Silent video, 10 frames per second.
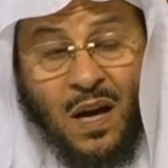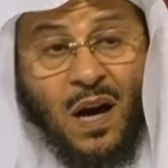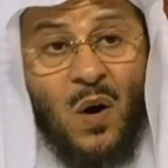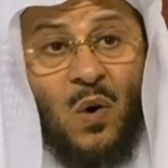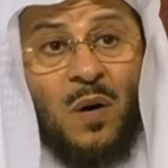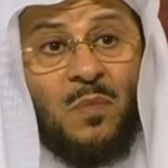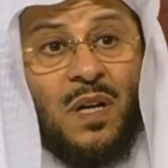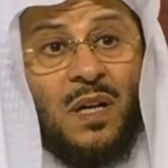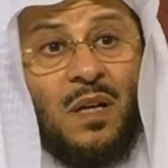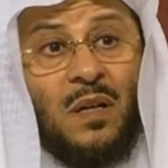أو
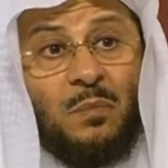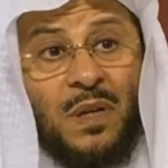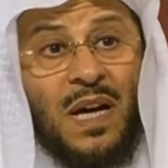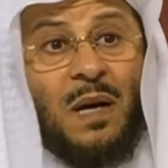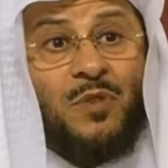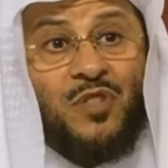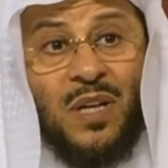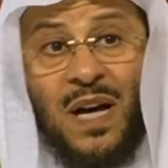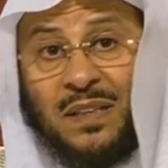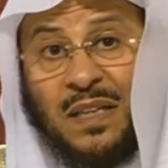عبر البرامج
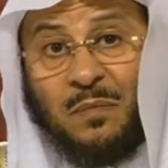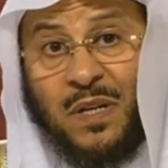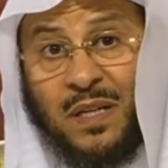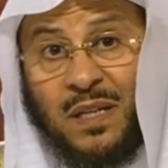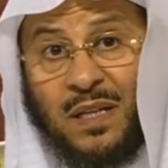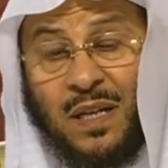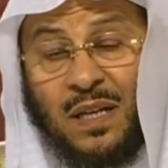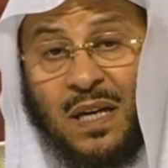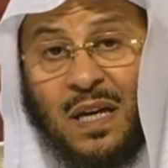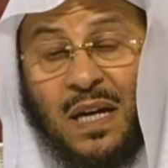الآن المرئية
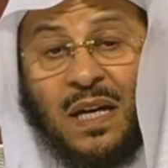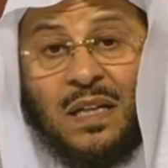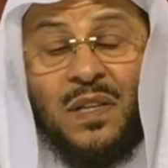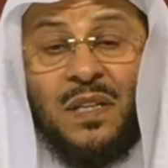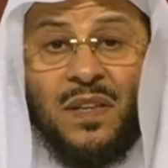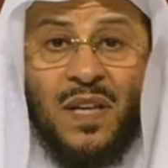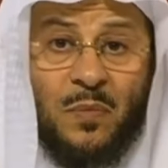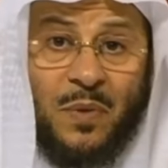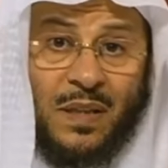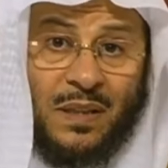الذي يظهر
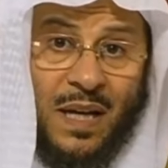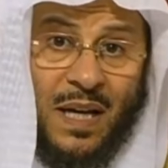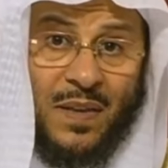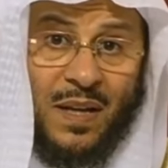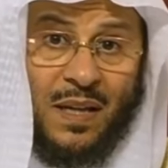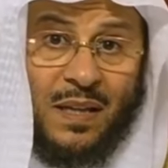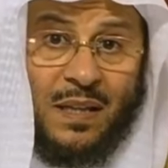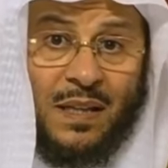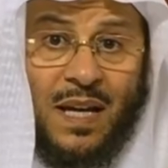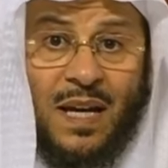بأن هذا
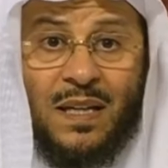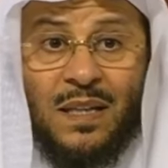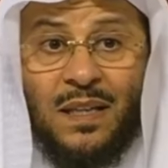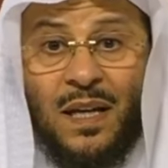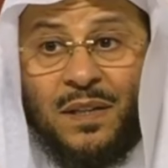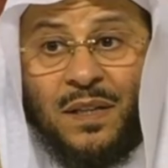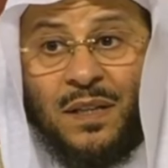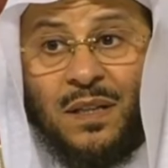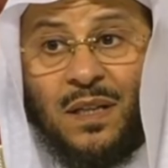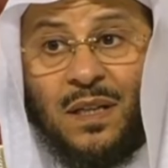لا
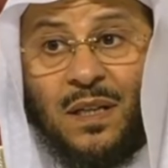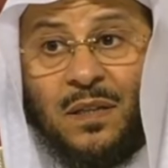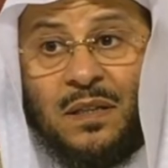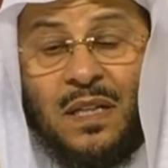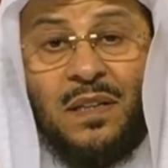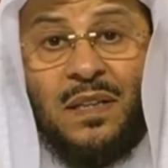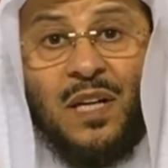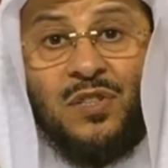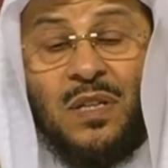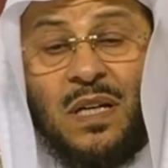يعني آه،
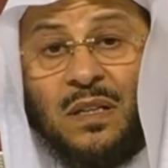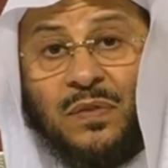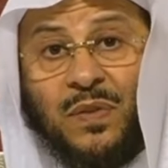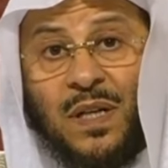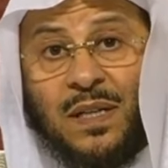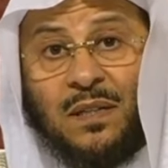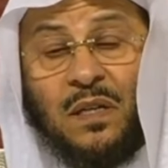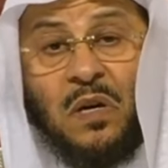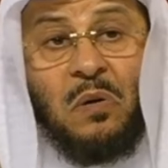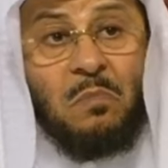يحتاج إلى كفارة
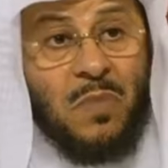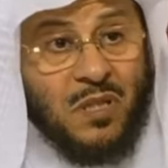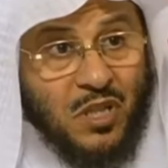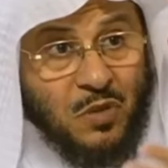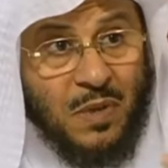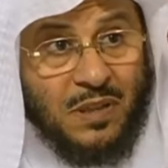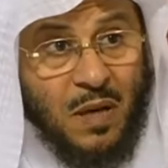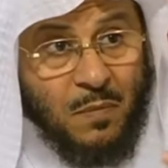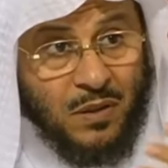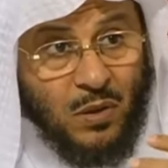مجلس ما
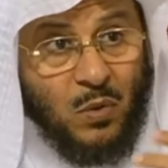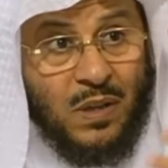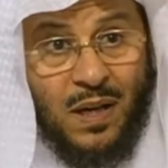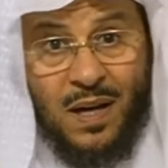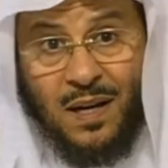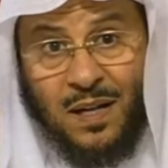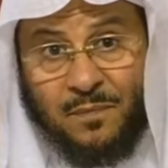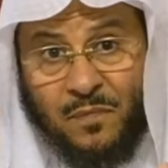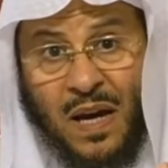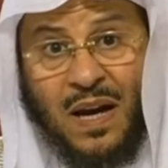دام أنه لقاء
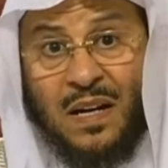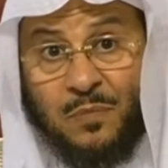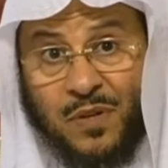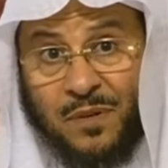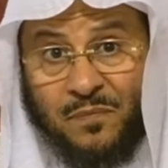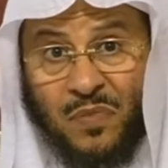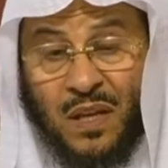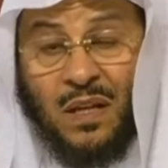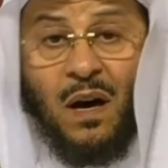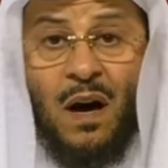عابر
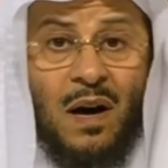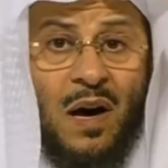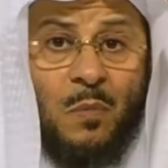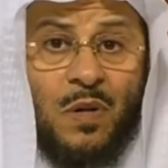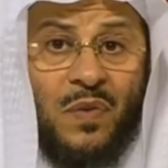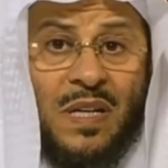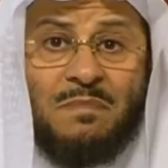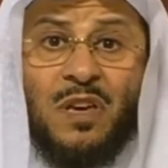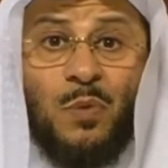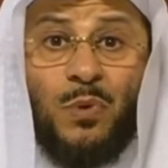لقاء عابر
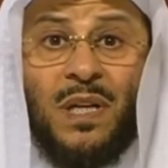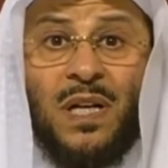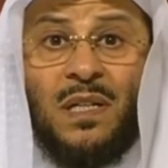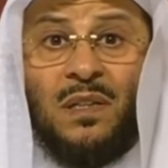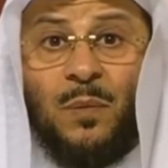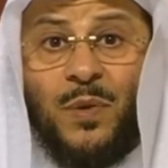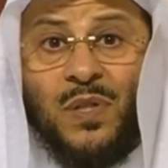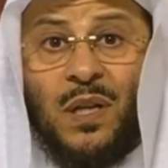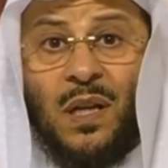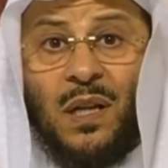فلم يثبت عن النبي
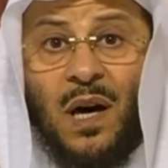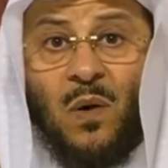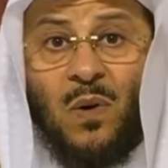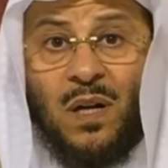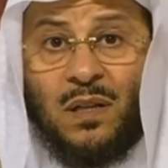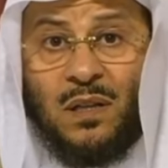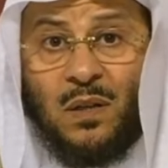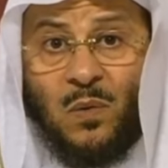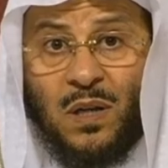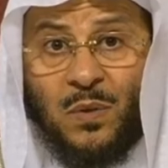صلى الله عليه
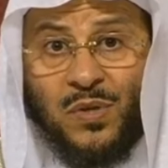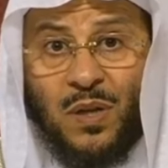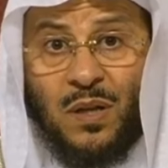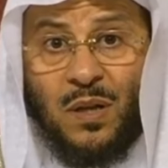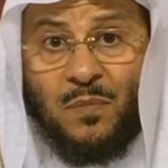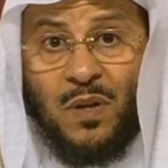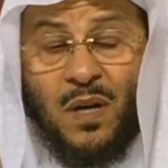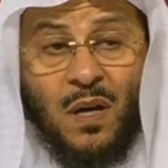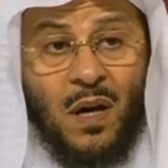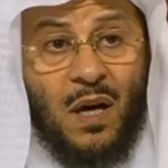وآله وسلم
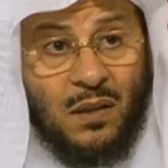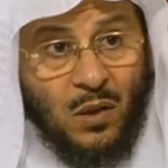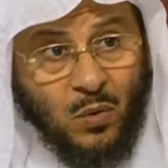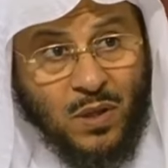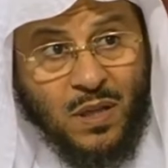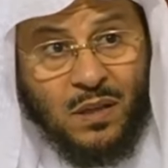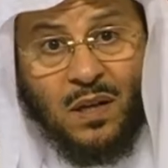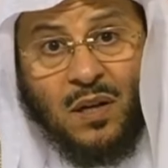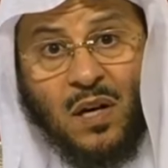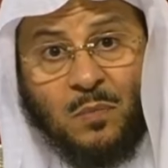أنه إذا
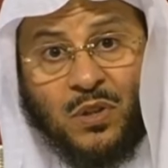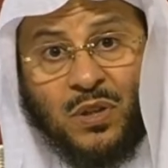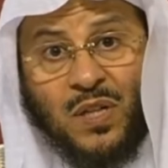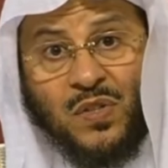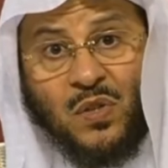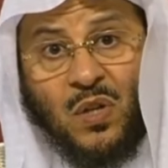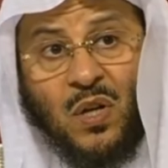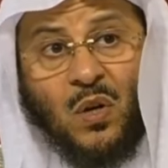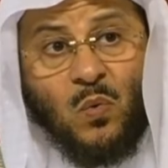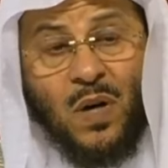التقى بشخص
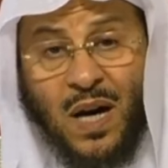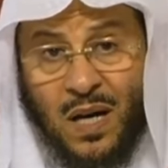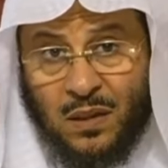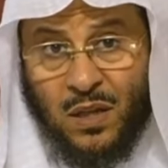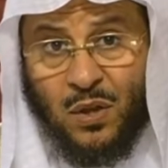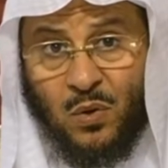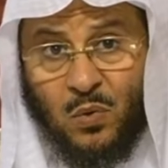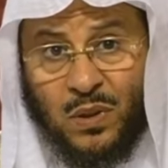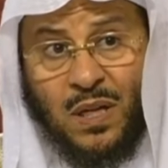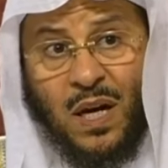وحادثه
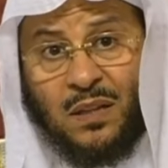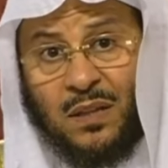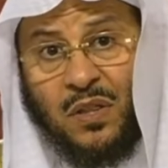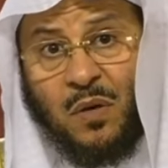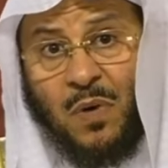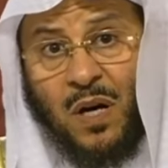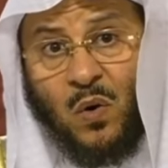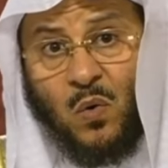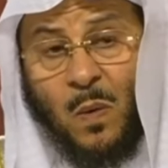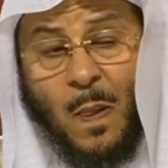وتحدث
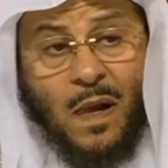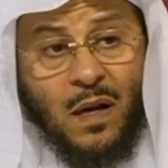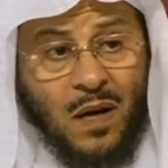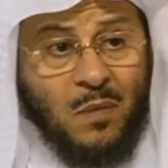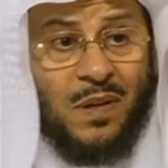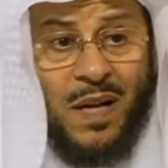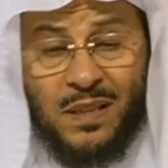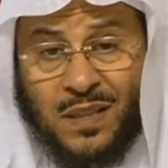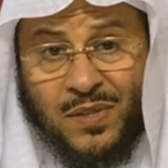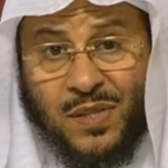معه قبل أن
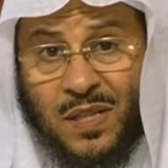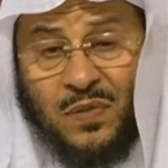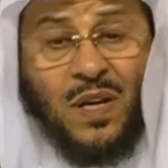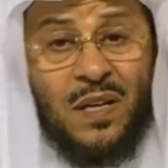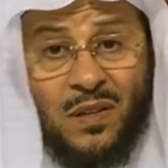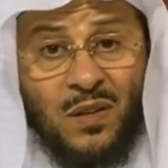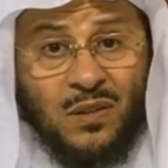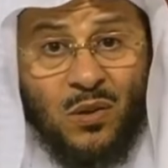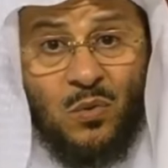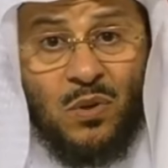ينصرف كان
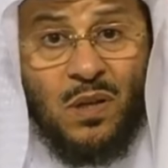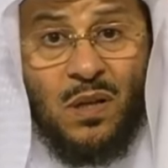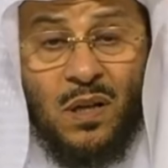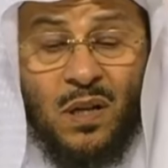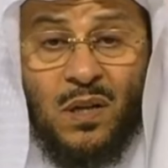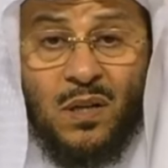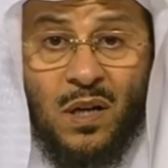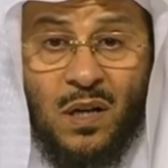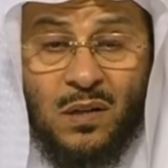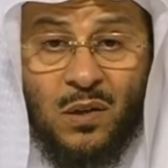يقول
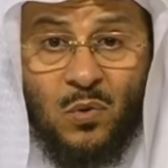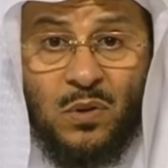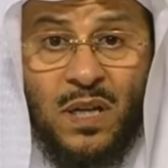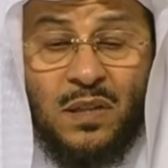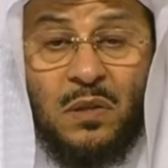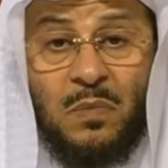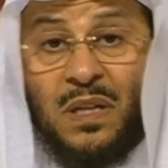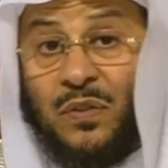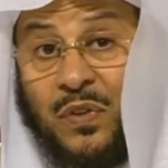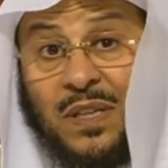آه، يقول يأتي
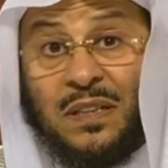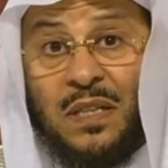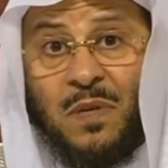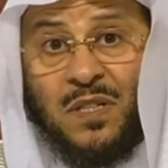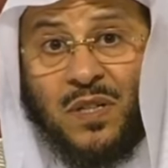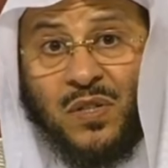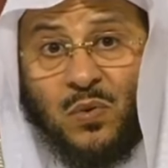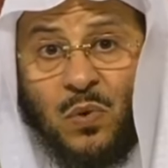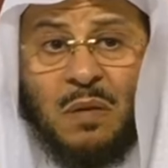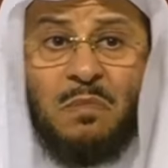بكفارة المجلس
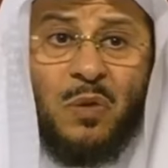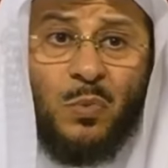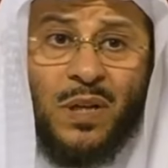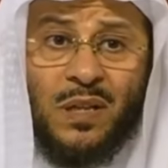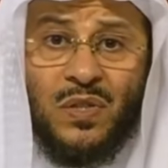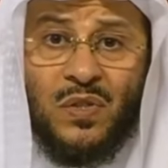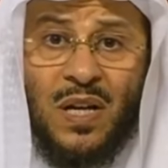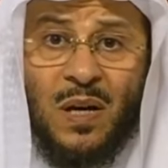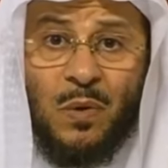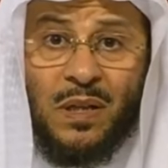ولم يثبت عن
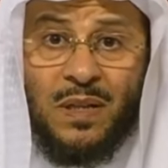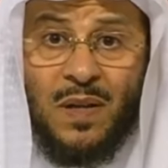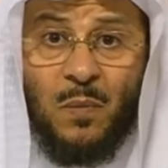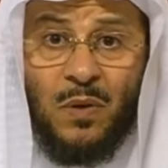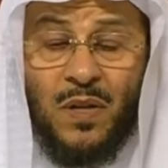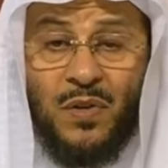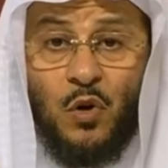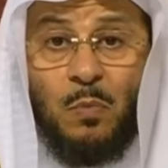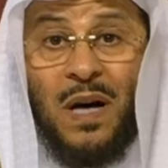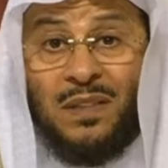الصحابة الكرام الذين
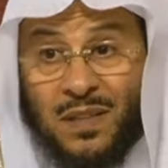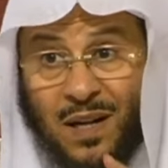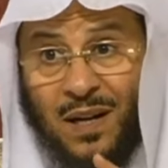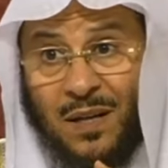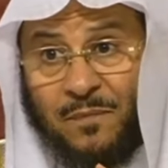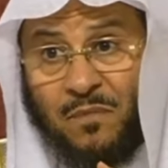هم أدرى